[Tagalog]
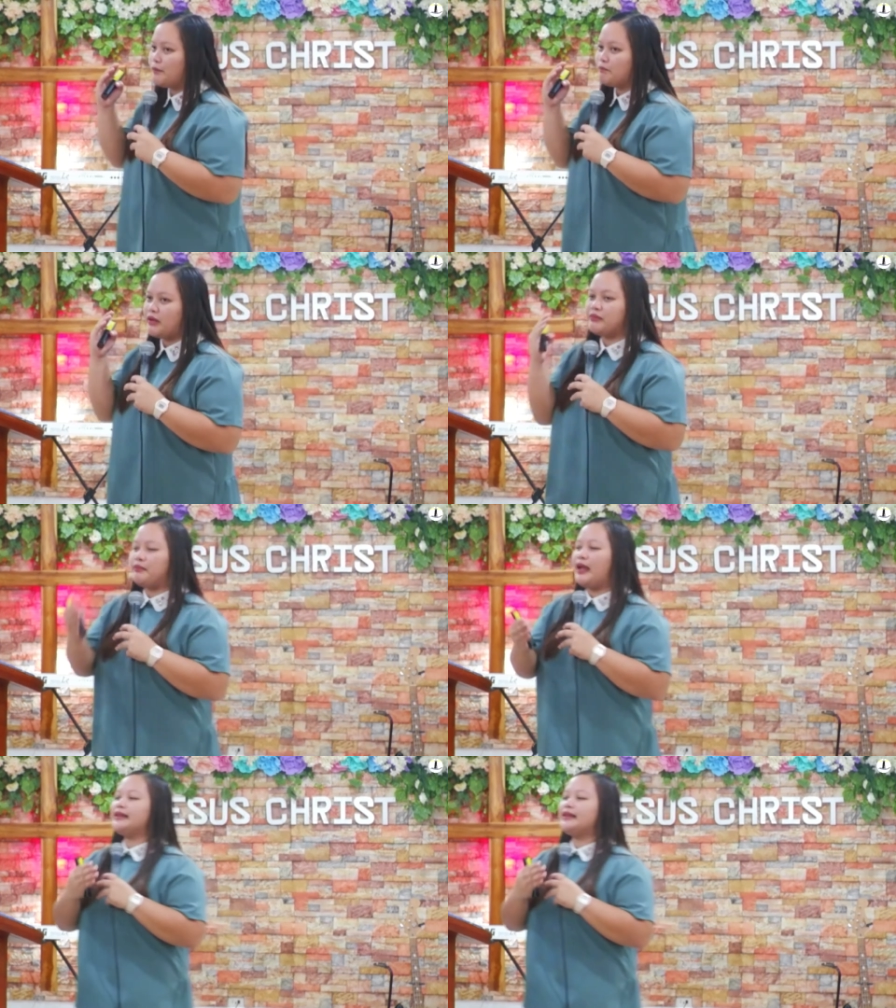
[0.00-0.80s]

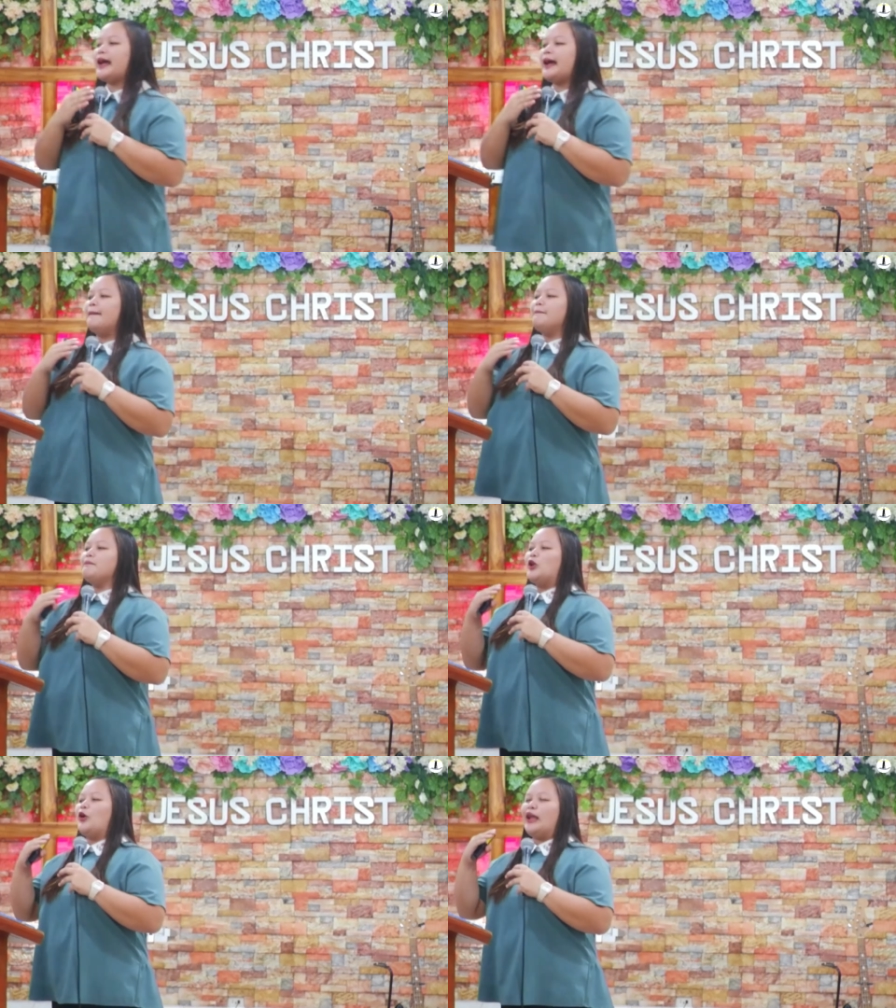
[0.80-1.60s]
pagbibenta
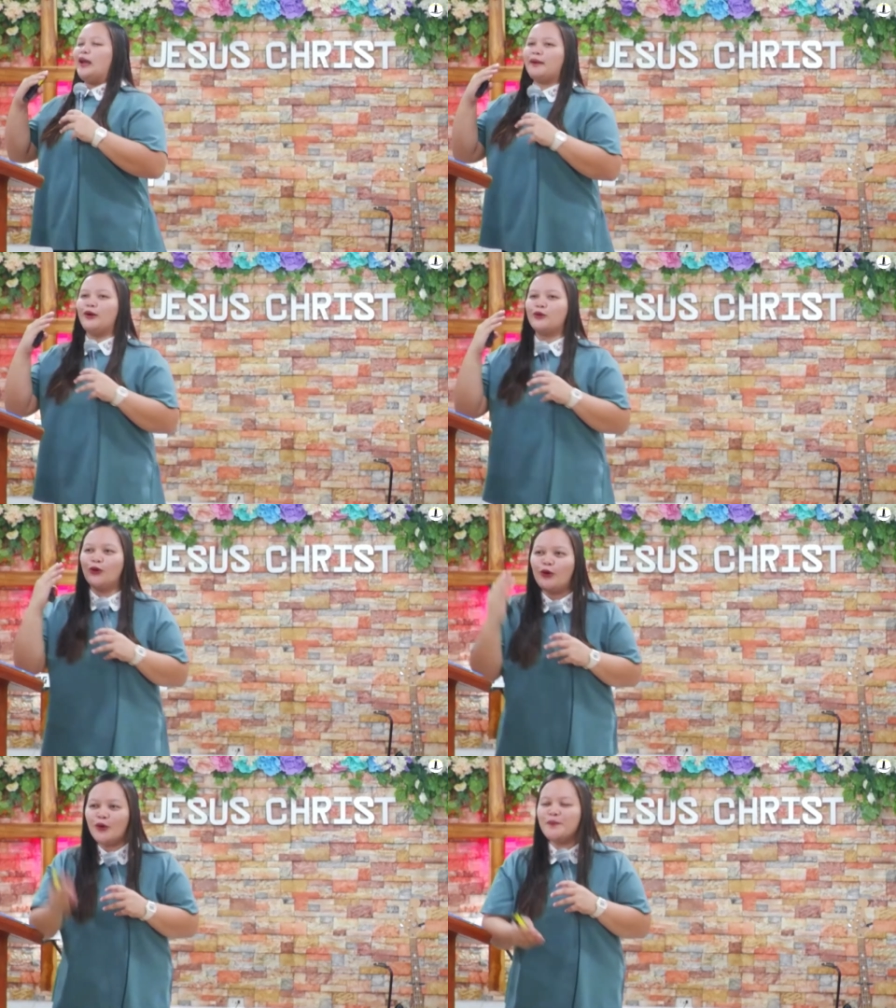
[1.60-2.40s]
o kaya pang
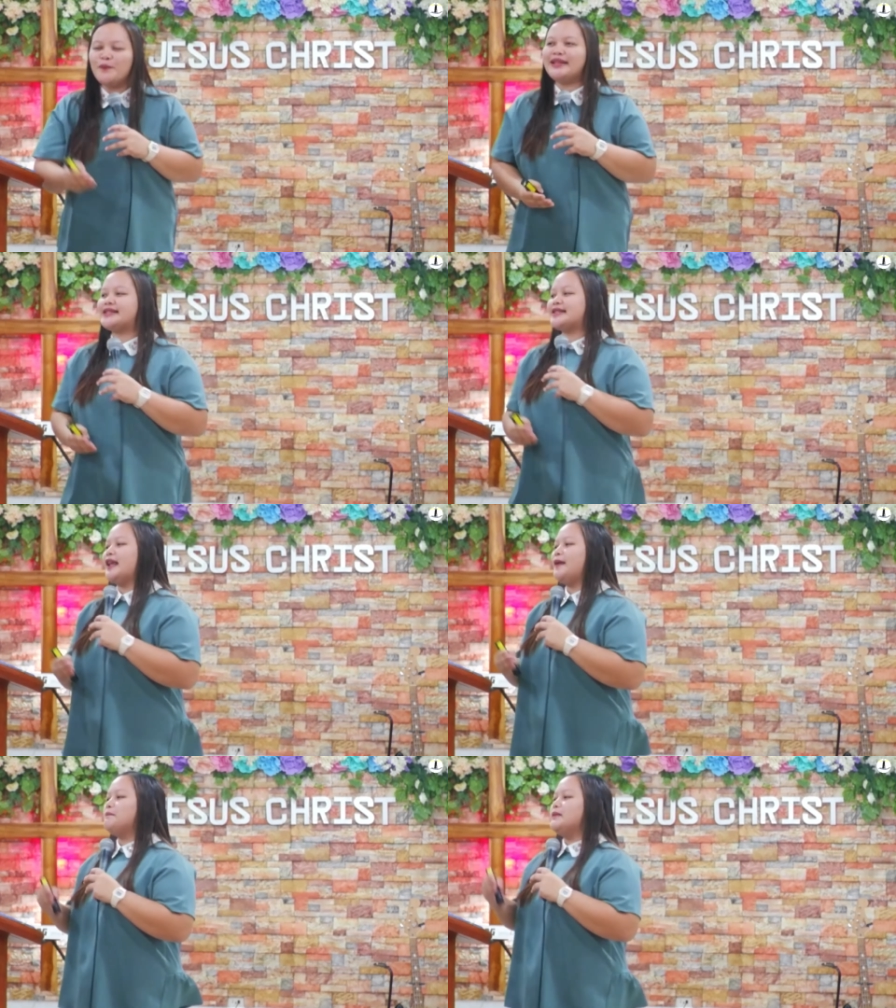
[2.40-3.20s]

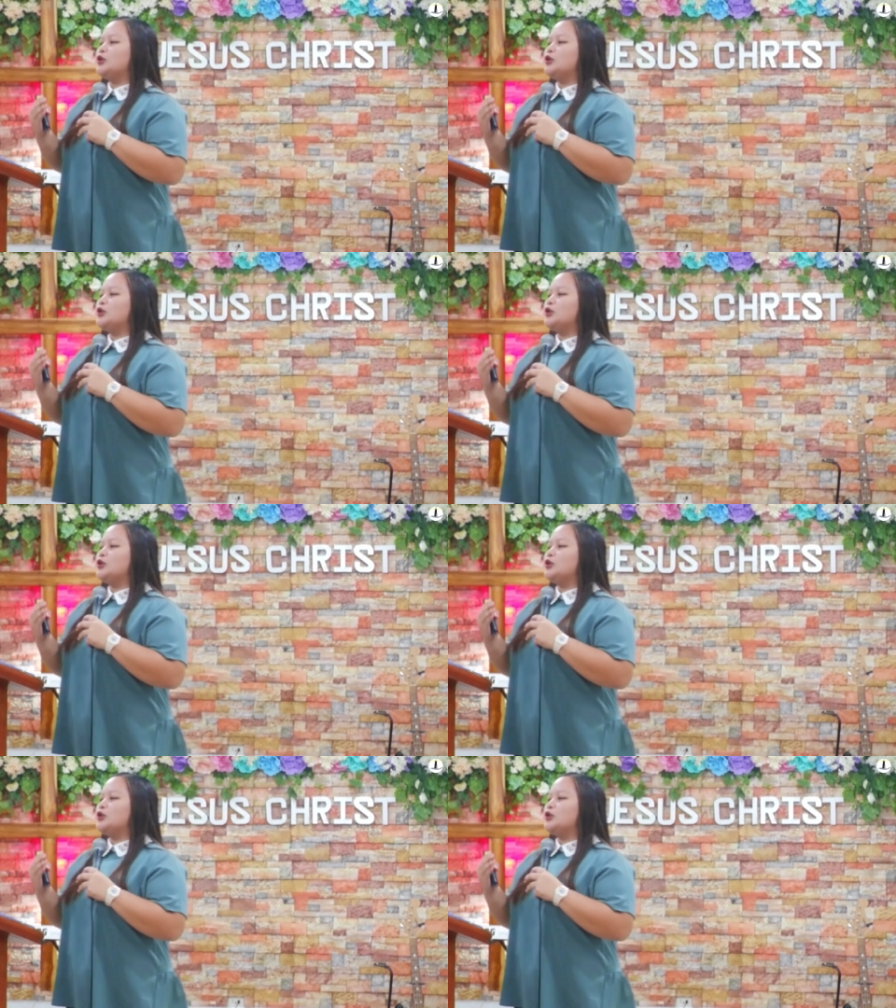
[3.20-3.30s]
kukumbinse,